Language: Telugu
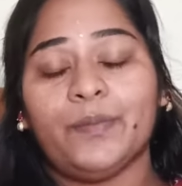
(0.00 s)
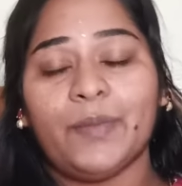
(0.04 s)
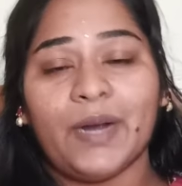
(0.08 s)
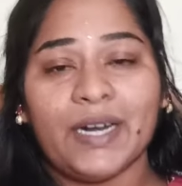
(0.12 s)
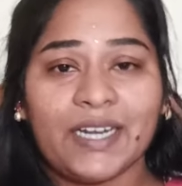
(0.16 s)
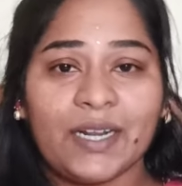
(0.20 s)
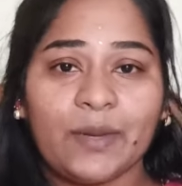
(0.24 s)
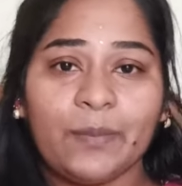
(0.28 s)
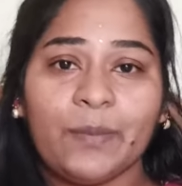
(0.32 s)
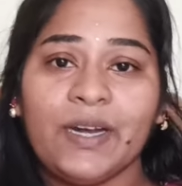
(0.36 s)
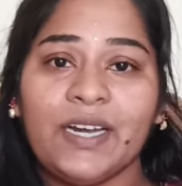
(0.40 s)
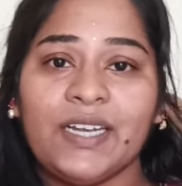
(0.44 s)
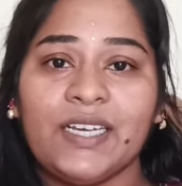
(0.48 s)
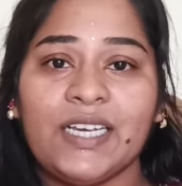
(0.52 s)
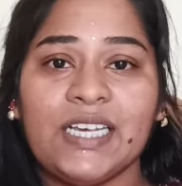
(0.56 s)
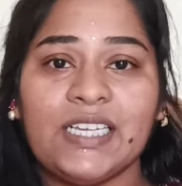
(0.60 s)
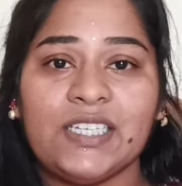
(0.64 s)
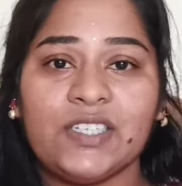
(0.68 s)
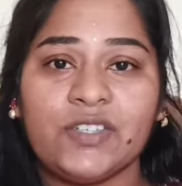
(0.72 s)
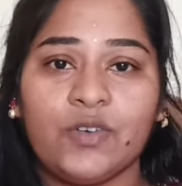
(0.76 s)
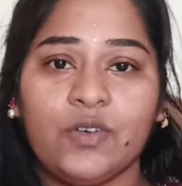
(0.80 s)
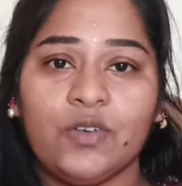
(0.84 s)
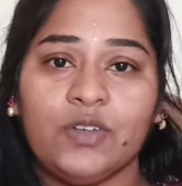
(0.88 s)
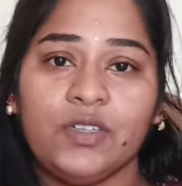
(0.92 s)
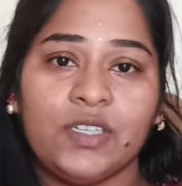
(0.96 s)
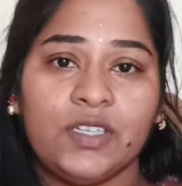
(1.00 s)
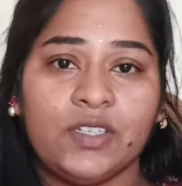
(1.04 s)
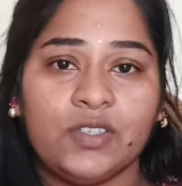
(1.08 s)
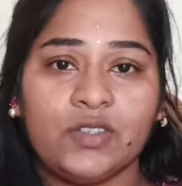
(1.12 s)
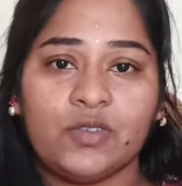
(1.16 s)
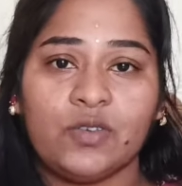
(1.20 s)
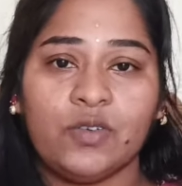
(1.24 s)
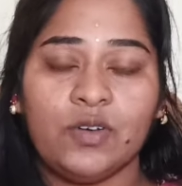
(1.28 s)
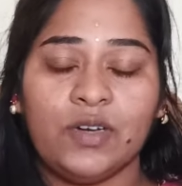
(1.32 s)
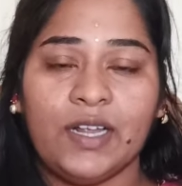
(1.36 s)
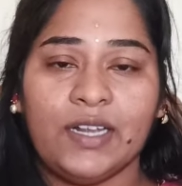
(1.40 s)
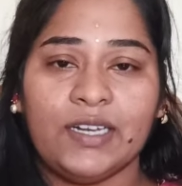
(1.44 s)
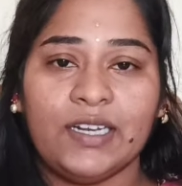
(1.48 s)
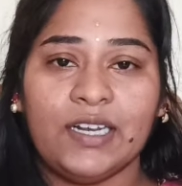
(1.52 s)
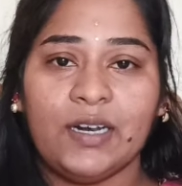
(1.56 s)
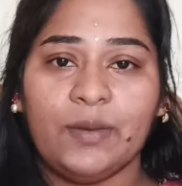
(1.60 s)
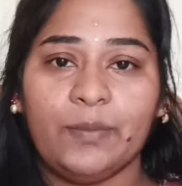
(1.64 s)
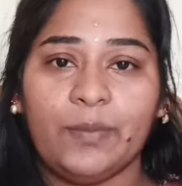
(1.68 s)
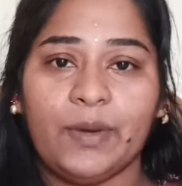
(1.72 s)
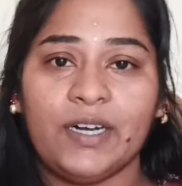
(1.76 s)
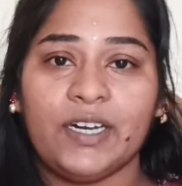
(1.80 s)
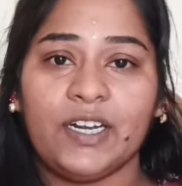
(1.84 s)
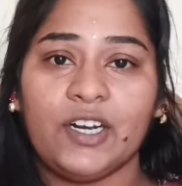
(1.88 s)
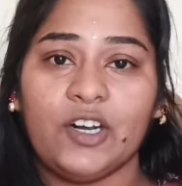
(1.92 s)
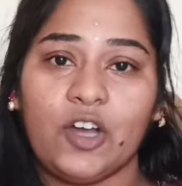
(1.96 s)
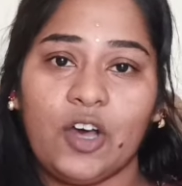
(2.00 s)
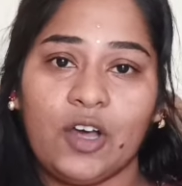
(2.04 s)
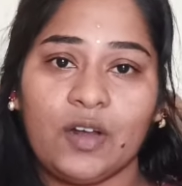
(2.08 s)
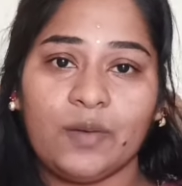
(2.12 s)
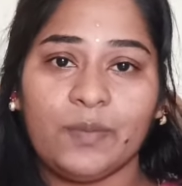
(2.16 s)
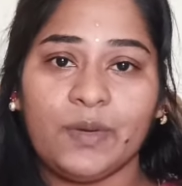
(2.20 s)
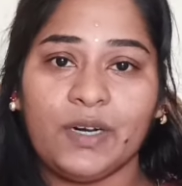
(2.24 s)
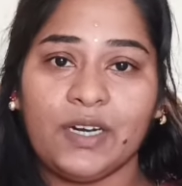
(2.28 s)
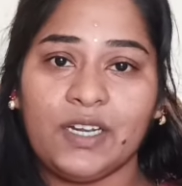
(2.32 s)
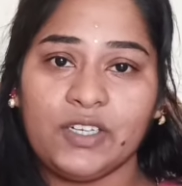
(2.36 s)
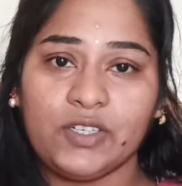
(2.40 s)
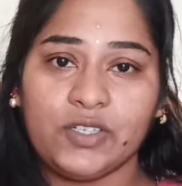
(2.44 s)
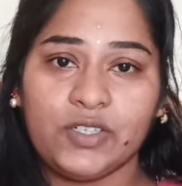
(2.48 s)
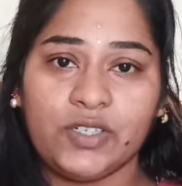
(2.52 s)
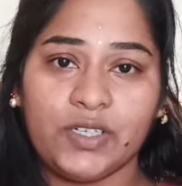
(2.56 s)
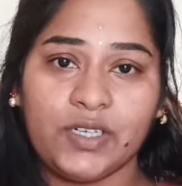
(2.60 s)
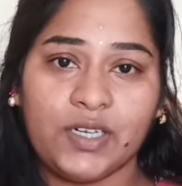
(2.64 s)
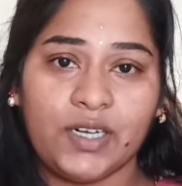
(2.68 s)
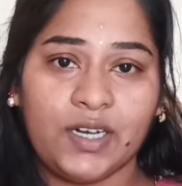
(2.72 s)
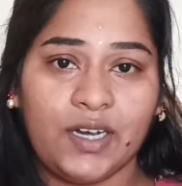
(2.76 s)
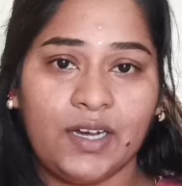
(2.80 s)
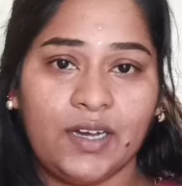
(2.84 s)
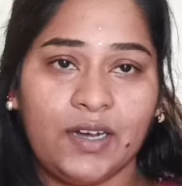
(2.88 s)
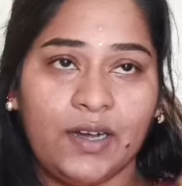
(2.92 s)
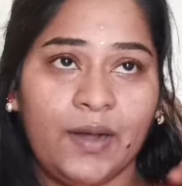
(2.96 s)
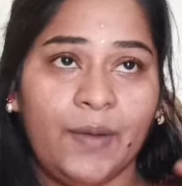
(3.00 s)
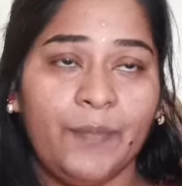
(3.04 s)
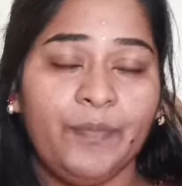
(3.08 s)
బటర్ మిల్క్ వేసుకొని తీసుకున్నాను అనమాట నార్మల్గా